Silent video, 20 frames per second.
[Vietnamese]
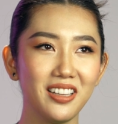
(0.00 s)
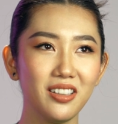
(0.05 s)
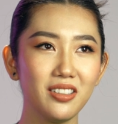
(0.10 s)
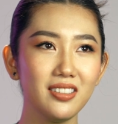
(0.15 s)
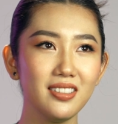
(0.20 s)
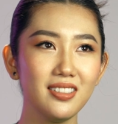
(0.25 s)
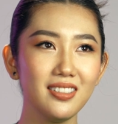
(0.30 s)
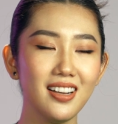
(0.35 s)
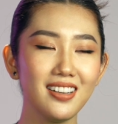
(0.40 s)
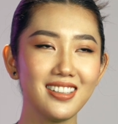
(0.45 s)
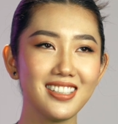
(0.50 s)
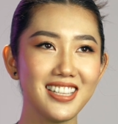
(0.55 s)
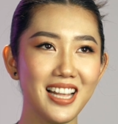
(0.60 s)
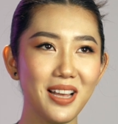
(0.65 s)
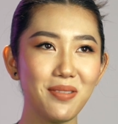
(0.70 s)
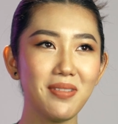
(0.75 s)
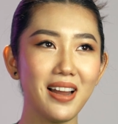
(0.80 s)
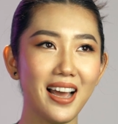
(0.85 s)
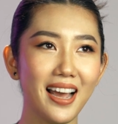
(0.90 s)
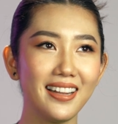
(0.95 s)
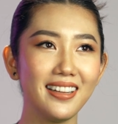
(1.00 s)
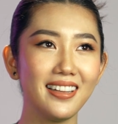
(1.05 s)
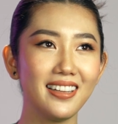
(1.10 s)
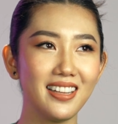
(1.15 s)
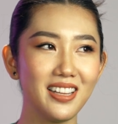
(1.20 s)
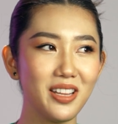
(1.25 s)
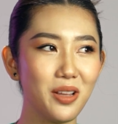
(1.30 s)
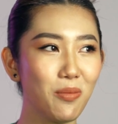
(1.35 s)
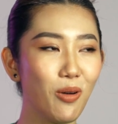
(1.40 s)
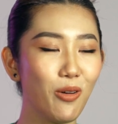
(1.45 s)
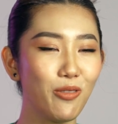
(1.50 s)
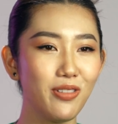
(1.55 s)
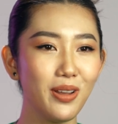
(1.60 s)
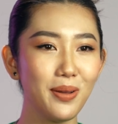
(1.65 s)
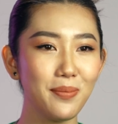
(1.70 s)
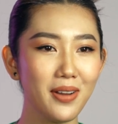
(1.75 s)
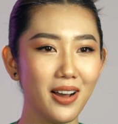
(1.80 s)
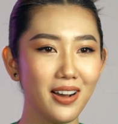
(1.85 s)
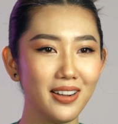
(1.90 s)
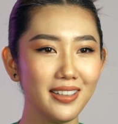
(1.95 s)
những ngân xem lại những bộ
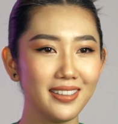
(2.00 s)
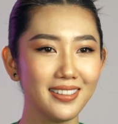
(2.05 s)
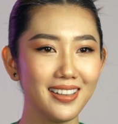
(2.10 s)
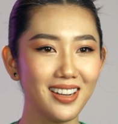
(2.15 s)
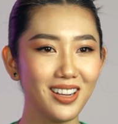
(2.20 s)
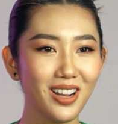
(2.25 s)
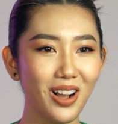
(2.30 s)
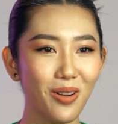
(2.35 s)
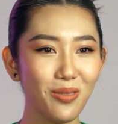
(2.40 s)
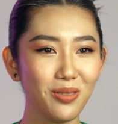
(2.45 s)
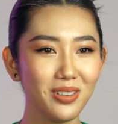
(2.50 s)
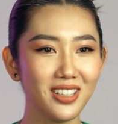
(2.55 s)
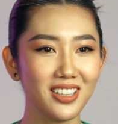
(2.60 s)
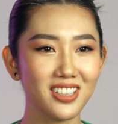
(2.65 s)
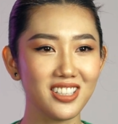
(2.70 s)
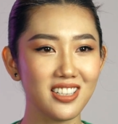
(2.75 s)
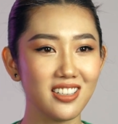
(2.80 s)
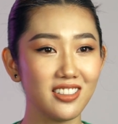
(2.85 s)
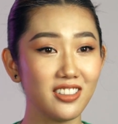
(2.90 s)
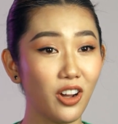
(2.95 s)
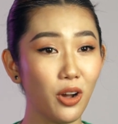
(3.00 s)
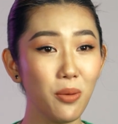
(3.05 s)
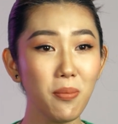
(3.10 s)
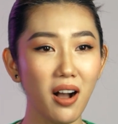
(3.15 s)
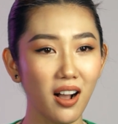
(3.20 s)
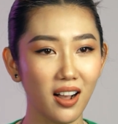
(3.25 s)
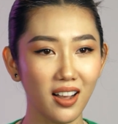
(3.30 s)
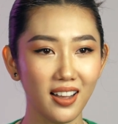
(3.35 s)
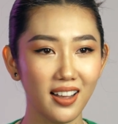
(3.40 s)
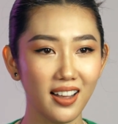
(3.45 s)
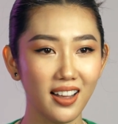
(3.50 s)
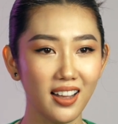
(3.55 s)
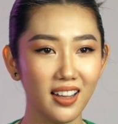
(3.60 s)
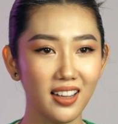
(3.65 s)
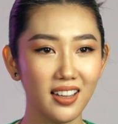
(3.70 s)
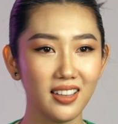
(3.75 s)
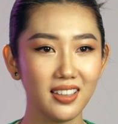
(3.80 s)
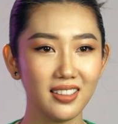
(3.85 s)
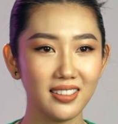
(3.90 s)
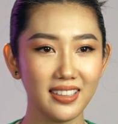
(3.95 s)
phim đó thì ngân không có thực sự nổi bật
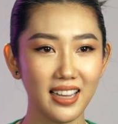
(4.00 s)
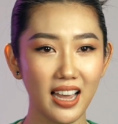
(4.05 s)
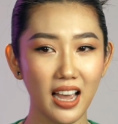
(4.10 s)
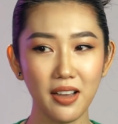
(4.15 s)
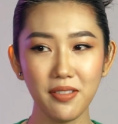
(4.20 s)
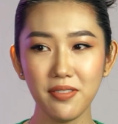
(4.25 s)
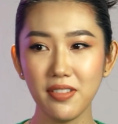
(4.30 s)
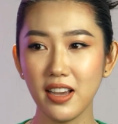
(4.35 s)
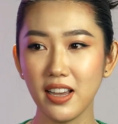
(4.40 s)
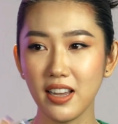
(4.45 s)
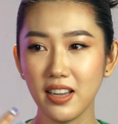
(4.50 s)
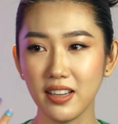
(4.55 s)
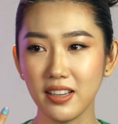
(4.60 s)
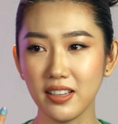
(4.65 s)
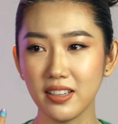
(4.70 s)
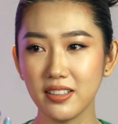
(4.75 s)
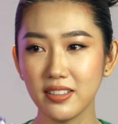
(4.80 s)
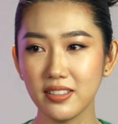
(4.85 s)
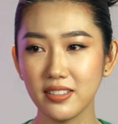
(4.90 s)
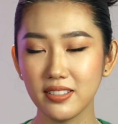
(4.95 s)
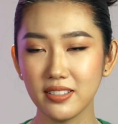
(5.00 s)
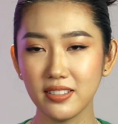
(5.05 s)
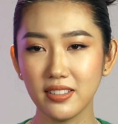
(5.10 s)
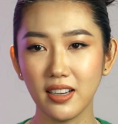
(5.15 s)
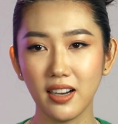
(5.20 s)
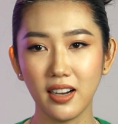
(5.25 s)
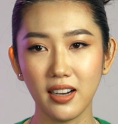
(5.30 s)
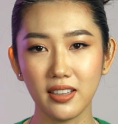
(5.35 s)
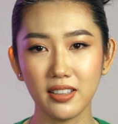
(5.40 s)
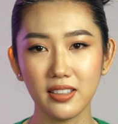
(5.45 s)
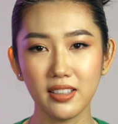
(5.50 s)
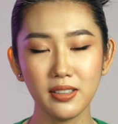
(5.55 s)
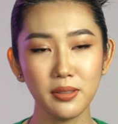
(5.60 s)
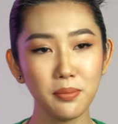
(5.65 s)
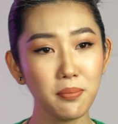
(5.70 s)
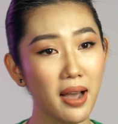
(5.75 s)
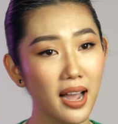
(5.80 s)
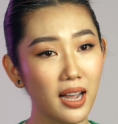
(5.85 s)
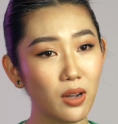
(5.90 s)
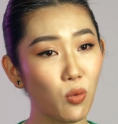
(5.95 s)
cả về uh,
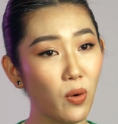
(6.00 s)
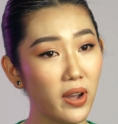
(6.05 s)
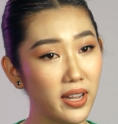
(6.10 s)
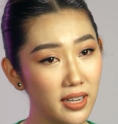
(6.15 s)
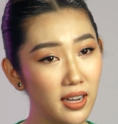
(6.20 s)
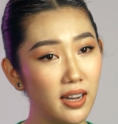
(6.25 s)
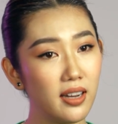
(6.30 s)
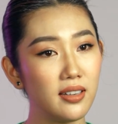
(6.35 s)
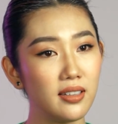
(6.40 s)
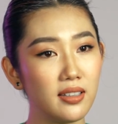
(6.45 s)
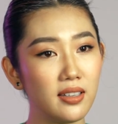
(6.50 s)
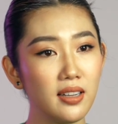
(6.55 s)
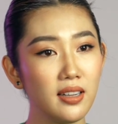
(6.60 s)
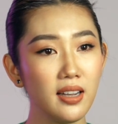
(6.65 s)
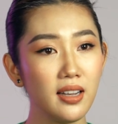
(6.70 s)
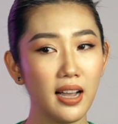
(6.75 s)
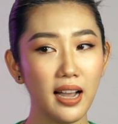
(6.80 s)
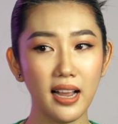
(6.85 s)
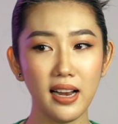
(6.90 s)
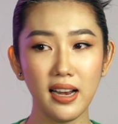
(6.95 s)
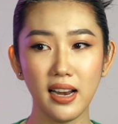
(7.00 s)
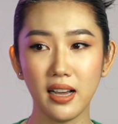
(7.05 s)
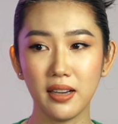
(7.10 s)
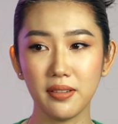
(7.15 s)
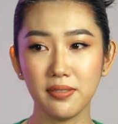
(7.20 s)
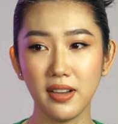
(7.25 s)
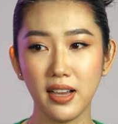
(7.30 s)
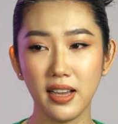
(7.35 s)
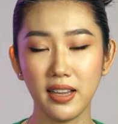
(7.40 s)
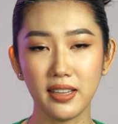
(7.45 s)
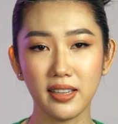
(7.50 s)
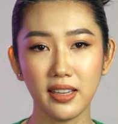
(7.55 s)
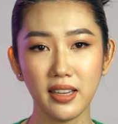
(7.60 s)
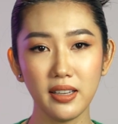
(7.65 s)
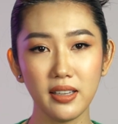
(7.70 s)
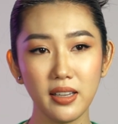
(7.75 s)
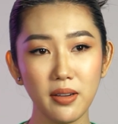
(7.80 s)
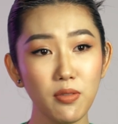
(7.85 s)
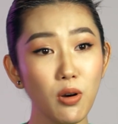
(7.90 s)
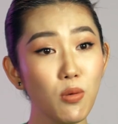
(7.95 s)
gương mặt ngoại hình hay là về cái
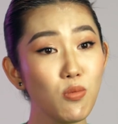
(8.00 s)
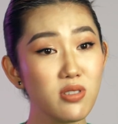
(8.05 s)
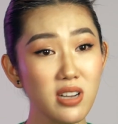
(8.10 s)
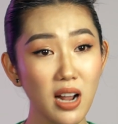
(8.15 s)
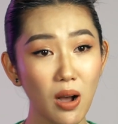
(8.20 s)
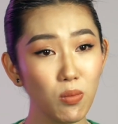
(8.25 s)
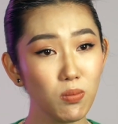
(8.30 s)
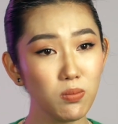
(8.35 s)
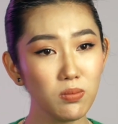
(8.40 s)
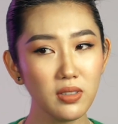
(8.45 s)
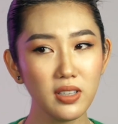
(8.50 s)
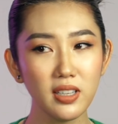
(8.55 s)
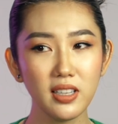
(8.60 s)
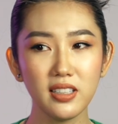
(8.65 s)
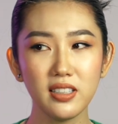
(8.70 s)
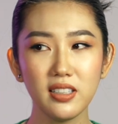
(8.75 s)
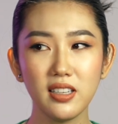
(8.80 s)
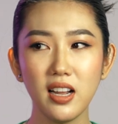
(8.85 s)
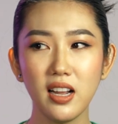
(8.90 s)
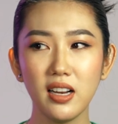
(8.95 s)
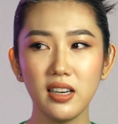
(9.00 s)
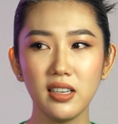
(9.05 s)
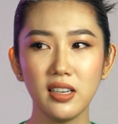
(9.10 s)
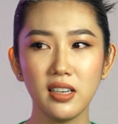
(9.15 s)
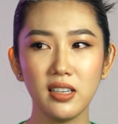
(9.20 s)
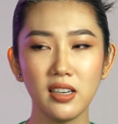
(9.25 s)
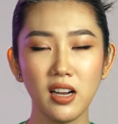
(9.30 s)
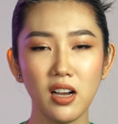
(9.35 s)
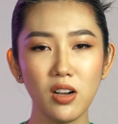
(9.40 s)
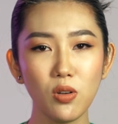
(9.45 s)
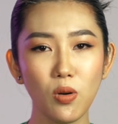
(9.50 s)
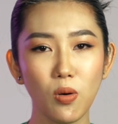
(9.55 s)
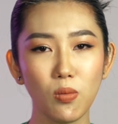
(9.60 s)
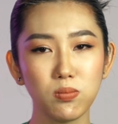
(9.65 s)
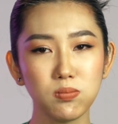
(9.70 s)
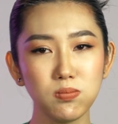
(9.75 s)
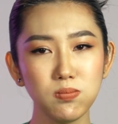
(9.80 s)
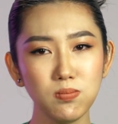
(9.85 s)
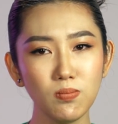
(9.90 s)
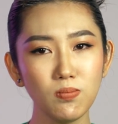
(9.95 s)
cái vốn sống nên nó
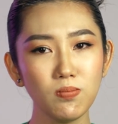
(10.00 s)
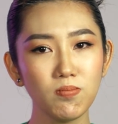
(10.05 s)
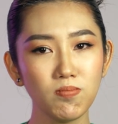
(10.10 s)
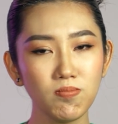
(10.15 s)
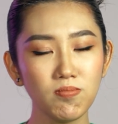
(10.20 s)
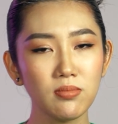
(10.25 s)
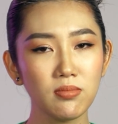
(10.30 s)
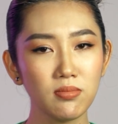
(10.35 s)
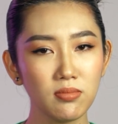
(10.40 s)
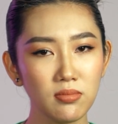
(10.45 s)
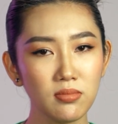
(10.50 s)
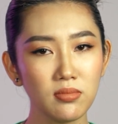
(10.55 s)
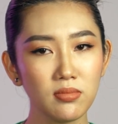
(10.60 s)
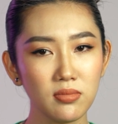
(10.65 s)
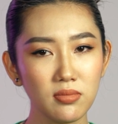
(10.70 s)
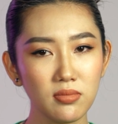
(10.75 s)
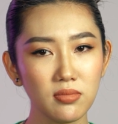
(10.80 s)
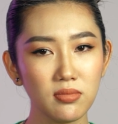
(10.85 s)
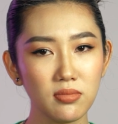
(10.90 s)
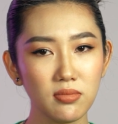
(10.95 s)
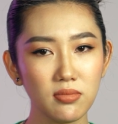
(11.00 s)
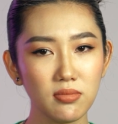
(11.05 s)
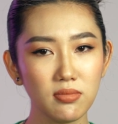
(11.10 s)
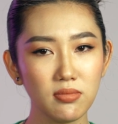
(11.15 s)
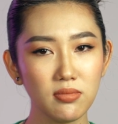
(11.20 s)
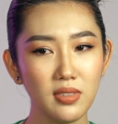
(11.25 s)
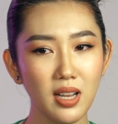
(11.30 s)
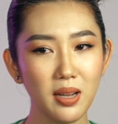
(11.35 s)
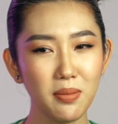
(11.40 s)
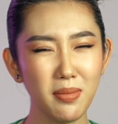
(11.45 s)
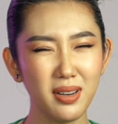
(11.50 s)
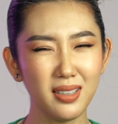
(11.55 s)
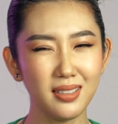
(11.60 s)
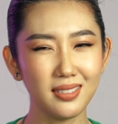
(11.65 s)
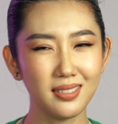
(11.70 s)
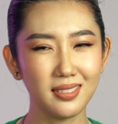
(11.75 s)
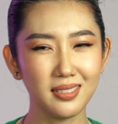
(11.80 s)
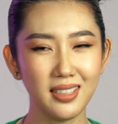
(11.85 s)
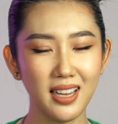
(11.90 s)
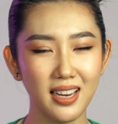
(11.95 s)
cũng nên
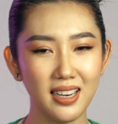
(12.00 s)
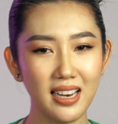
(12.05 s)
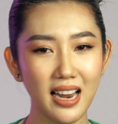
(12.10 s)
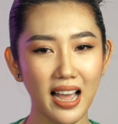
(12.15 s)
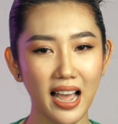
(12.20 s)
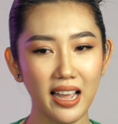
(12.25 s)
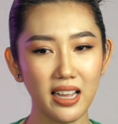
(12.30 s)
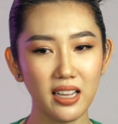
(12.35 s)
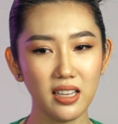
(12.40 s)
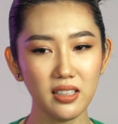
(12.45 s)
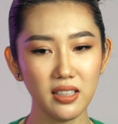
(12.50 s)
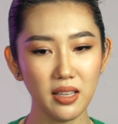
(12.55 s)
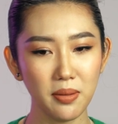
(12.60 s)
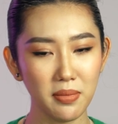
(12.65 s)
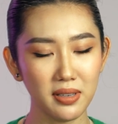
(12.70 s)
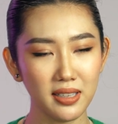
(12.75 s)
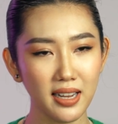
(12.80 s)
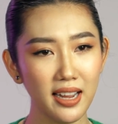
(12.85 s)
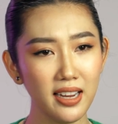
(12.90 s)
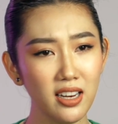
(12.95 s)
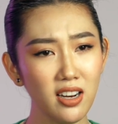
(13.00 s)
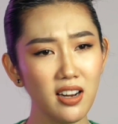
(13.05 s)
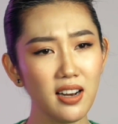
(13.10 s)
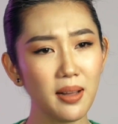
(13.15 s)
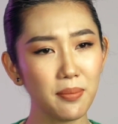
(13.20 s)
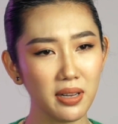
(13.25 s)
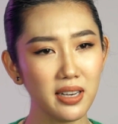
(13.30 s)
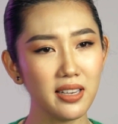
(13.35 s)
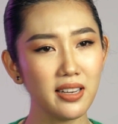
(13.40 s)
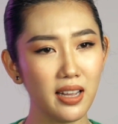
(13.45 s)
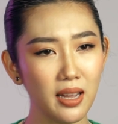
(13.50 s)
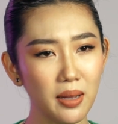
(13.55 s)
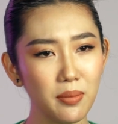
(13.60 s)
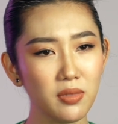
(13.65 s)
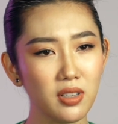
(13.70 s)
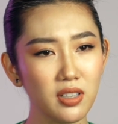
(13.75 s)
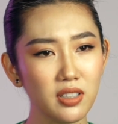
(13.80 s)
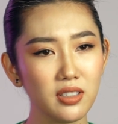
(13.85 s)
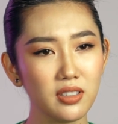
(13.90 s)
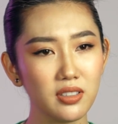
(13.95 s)
mình nhìn lại thì mình thấy nó làm kinh nghiệm
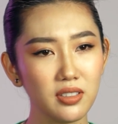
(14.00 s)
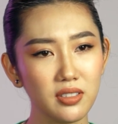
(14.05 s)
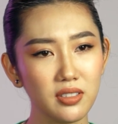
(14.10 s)
thôi